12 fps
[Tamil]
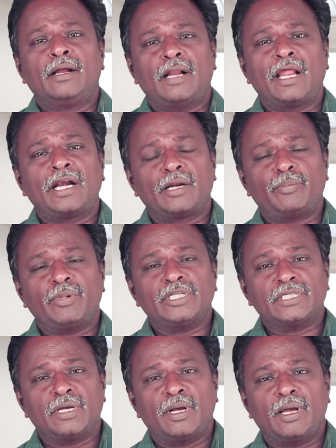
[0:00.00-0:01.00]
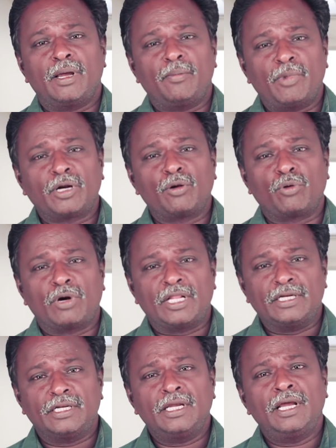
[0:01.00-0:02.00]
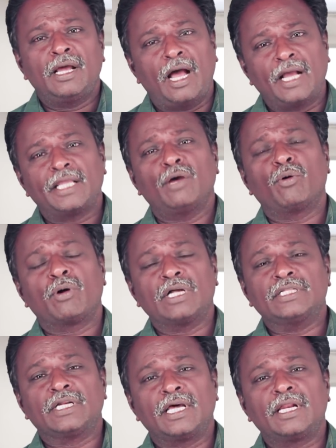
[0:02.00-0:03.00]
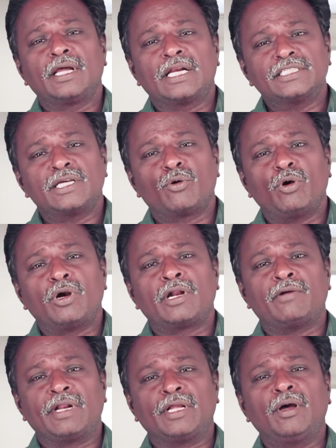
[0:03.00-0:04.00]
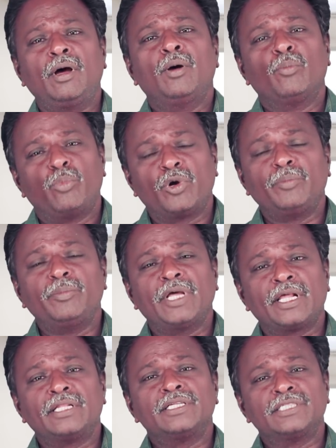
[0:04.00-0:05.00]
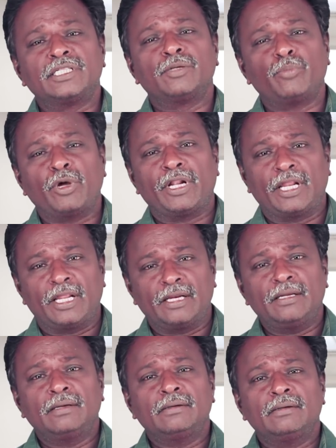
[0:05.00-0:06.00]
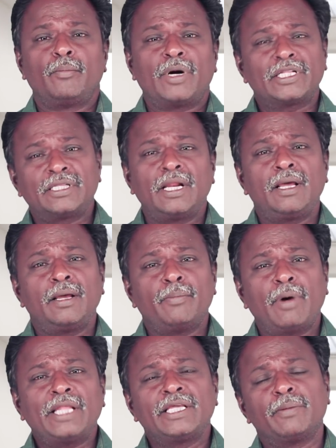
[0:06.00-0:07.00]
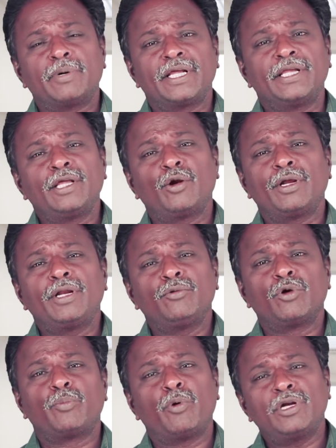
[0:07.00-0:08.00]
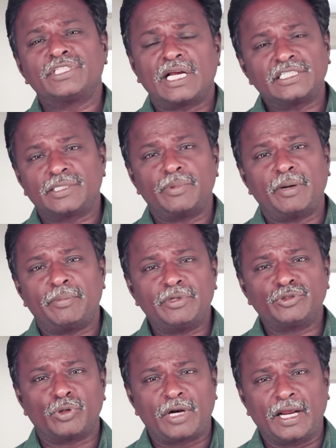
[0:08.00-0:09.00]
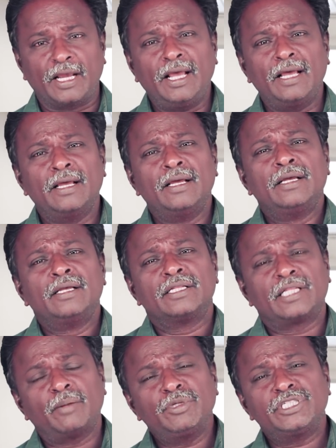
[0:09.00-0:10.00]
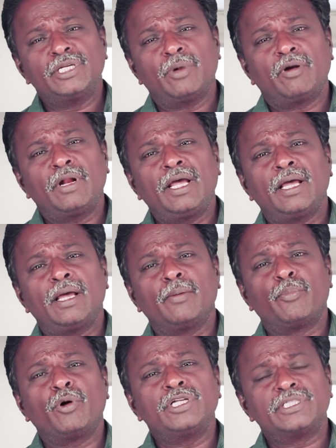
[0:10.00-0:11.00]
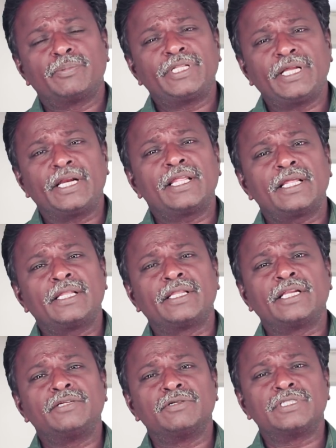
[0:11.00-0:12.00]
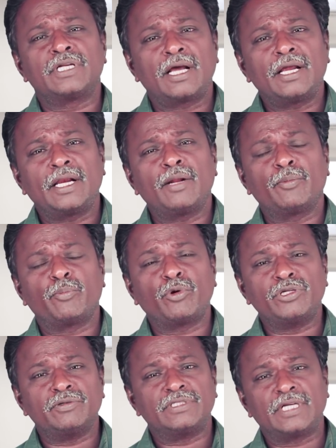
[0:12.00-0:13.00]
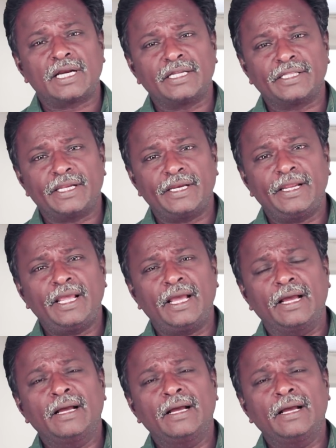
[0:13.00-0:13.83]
டைரக்டர் பேச்சு மறுக்கக்கூடாதுன்ட்டு அங்கேயே உட்காந்துருக்காரு கடைசியாக கொல்ற வரைக்கும் பொறுமையாக இருந்து செத்து போயிடுறாரு படத்தில் பாதிக்கப்பட்ட ஹீரோயின் ஒரு போலீஸ் கான்ஸ்டபிள் அப்படின்னு சொல்கிறாங்க தமிழ் சினிமாவில் போலீஸை பற்றி என்ன தான் தெரிஞ்சு வச்சுருக்காங்க என்ன புரிஞ்சு வச்சுருக்காங்கன்னு தெரியலையே